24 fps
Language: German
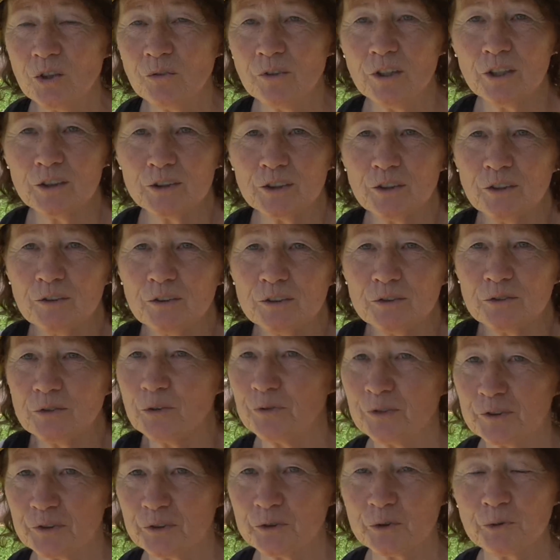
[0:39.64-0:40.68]
Aber so,
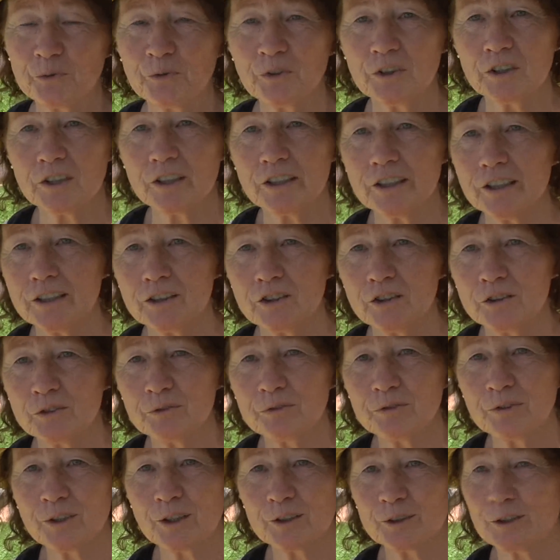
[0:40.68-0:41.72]
so viel
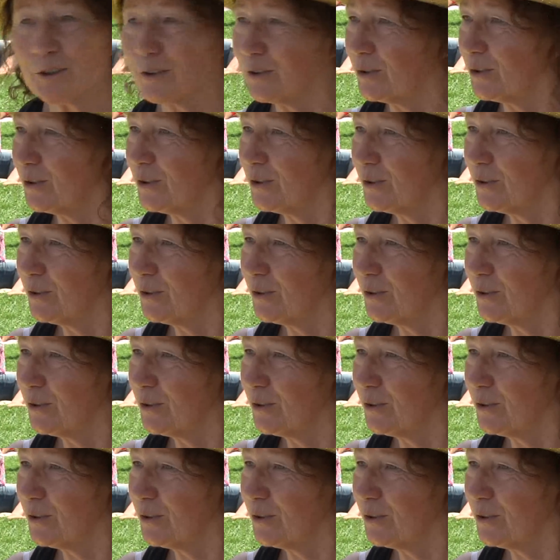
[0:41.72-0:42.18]
Regen fand ich.